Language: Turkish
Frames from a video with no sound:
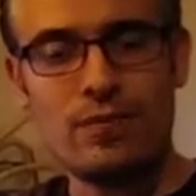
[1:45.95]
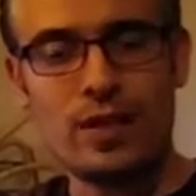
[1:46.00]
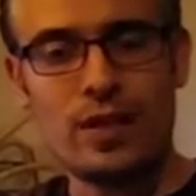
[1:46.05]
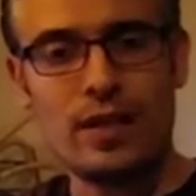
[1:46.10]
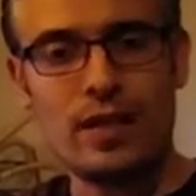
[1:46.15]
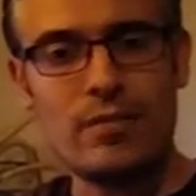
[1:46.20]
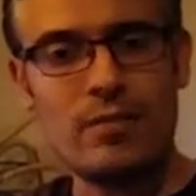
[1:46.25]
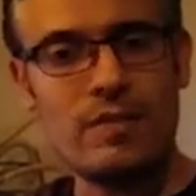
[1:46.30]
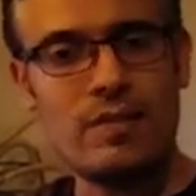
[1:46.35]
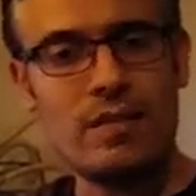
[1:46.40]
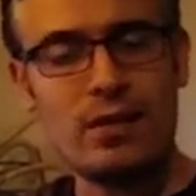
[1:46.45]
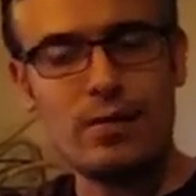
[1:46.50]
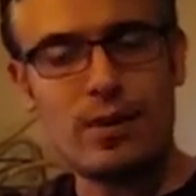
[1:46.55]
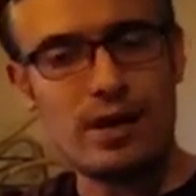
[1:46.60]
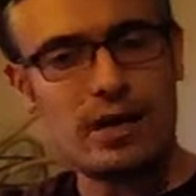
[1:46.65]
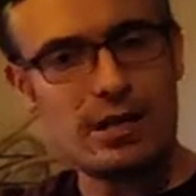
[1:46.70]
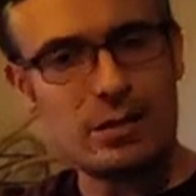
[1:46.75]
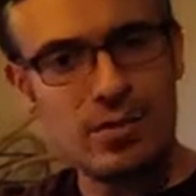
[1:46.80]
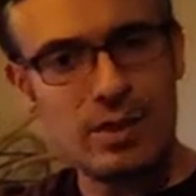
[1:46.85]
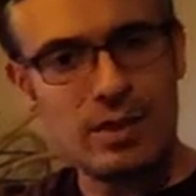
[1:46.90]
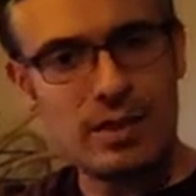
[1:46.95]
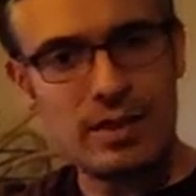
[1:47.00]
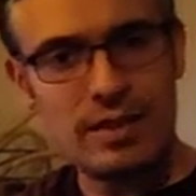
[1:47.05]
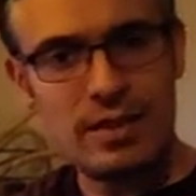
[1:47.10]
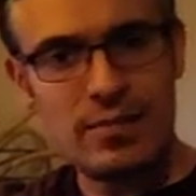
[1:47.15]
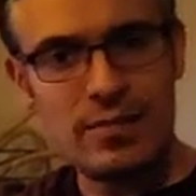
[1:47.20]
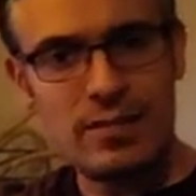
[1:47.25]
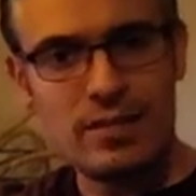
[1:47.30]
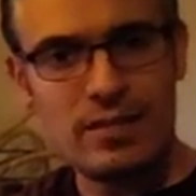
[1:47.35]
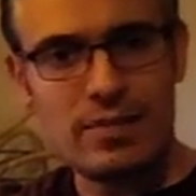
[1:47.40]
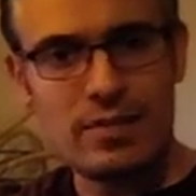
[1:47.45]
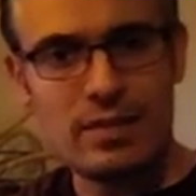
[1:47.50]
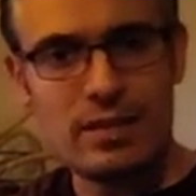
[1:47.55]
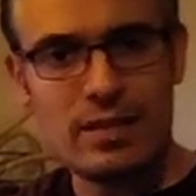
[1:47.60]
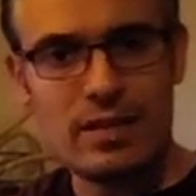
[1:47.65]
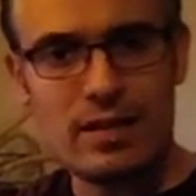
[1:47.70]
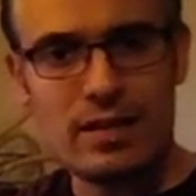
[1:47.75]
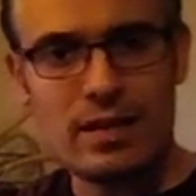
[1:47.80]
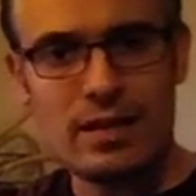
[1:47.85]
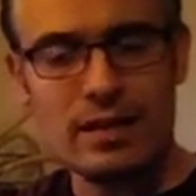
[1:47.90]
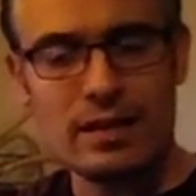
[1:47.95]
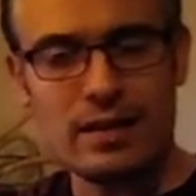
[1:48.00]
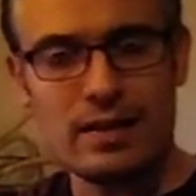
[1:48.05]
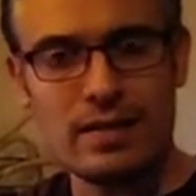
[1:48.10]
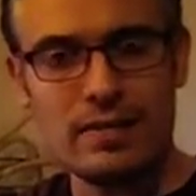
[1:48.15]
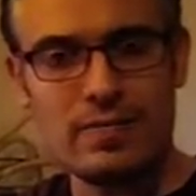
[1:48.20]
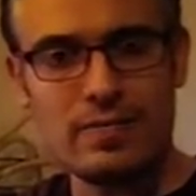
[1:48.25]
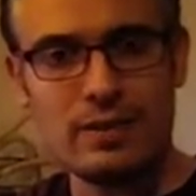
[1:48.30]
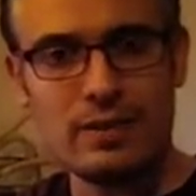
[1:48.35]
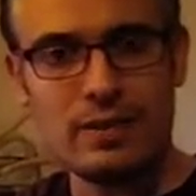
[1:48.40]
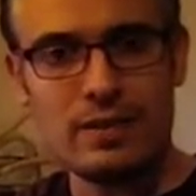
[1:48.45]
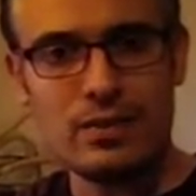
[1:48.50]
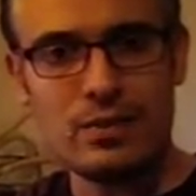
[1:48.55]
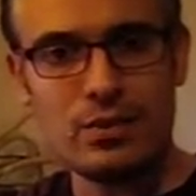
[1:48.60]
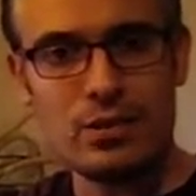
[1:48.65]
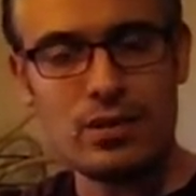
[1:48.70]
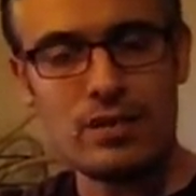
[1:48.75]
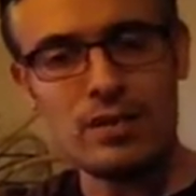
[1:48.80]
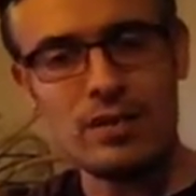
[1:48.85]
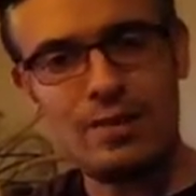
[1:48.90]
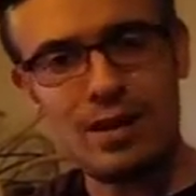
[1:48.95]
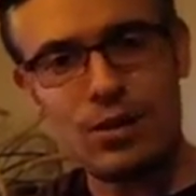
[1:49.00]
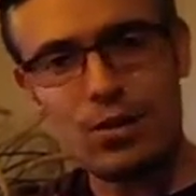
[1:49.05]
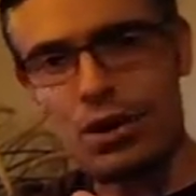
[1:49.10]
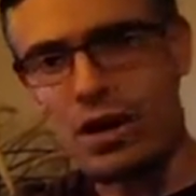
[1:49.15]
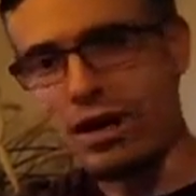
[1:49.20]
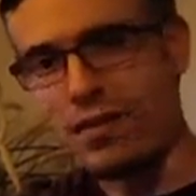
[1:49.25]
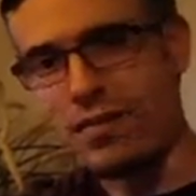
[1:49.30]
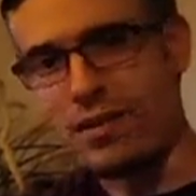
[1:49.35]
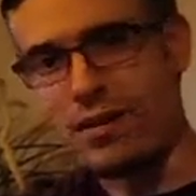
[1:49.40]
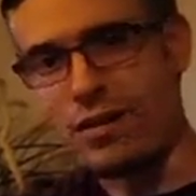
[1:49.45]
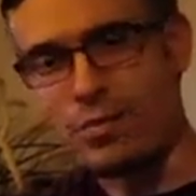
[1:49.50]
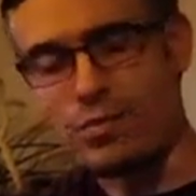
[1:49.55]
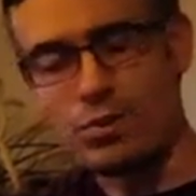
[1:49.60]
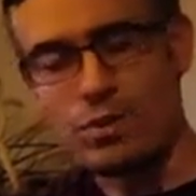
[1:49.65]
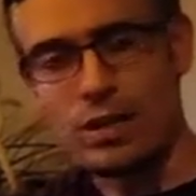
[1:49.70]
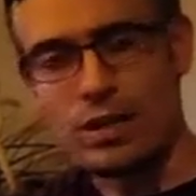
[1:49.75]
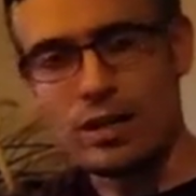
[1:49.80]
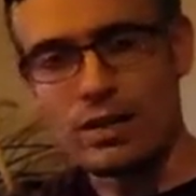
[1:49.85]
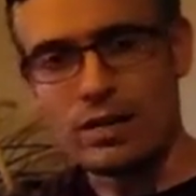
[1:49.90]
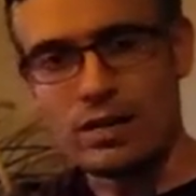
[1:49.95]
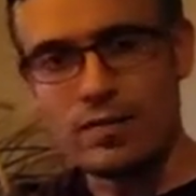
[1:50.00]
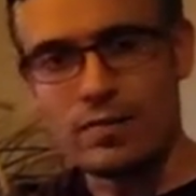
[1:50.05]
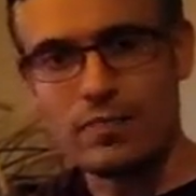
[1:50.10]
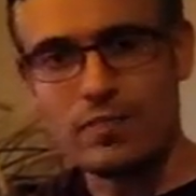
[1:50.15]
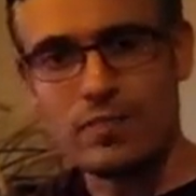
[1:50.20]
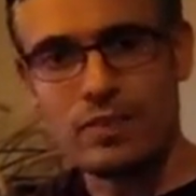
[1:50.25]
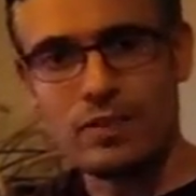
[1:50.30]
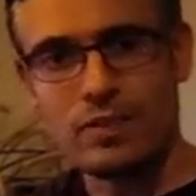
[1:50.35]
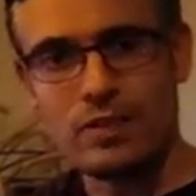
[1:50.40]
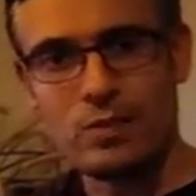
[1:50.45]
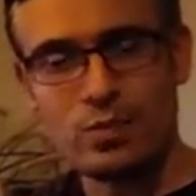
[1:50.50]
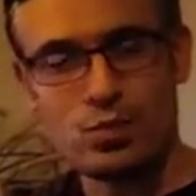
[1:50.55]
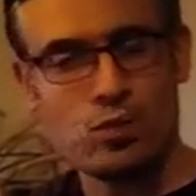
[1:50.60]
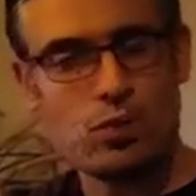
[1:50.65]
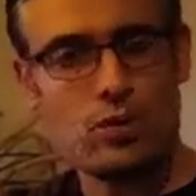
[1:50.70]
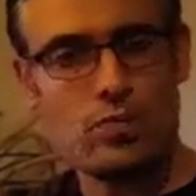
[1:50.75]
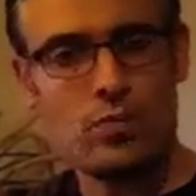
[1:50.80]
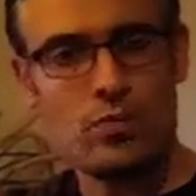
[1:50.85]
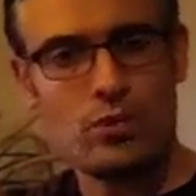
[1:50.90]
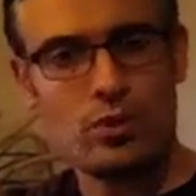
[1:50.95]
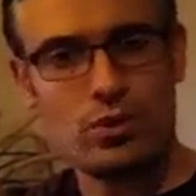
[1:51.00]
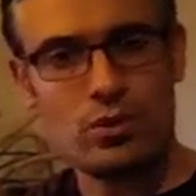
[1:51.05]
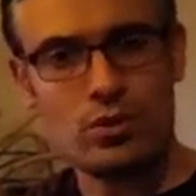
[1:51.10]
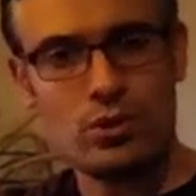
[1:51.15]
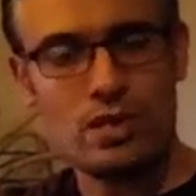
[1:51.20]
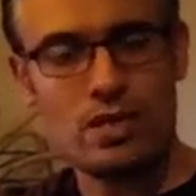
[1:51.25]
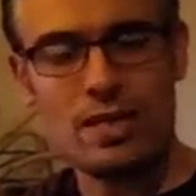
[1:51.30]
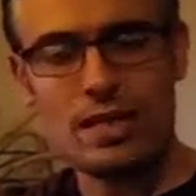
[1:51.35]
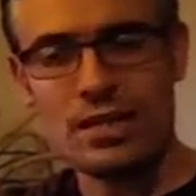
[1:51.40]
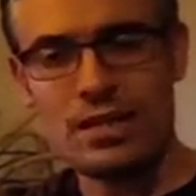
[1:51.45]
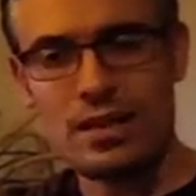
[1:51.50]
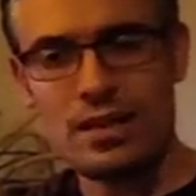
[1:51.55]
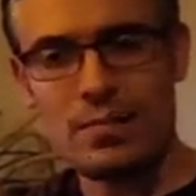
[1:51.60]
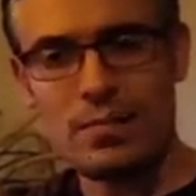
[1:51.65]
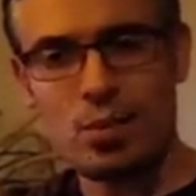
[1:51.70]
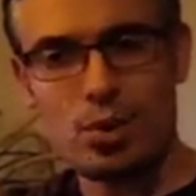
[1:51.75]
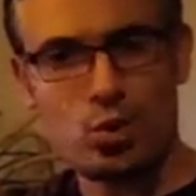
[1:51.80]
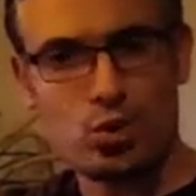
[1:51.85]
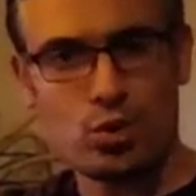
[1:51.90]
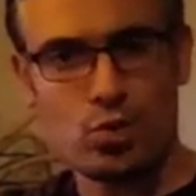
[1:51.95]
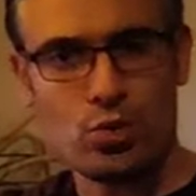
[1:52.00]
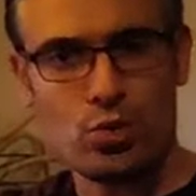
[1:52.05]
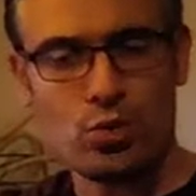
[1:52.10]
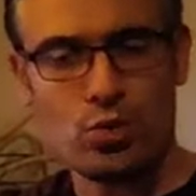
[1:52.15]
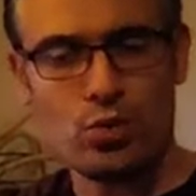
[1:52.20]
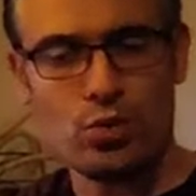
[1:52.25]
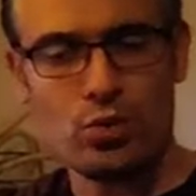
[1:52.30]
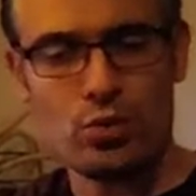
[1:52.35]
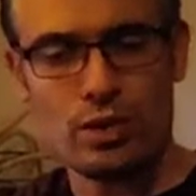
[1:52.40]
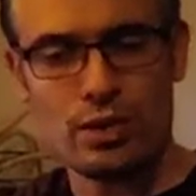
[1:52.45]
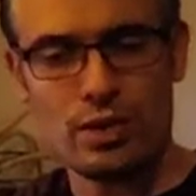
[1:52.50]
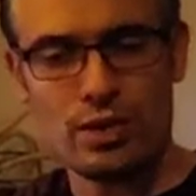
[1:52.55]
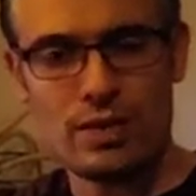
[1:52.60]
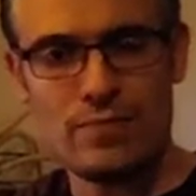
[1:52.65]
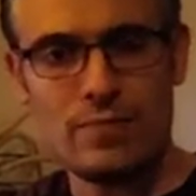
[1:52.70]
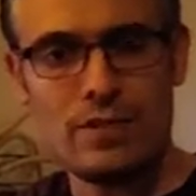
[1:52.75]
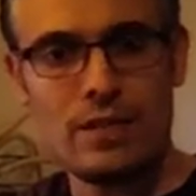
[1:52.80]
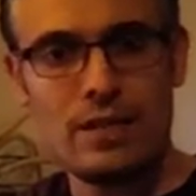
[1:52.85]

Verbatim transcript: Elimizde bazı bitkilerimiz tabii ki kaldı. E, sonrasında ben o akvaryumu dağıttım. E, uzunca bir süredir de zaten boş duruyordu orası.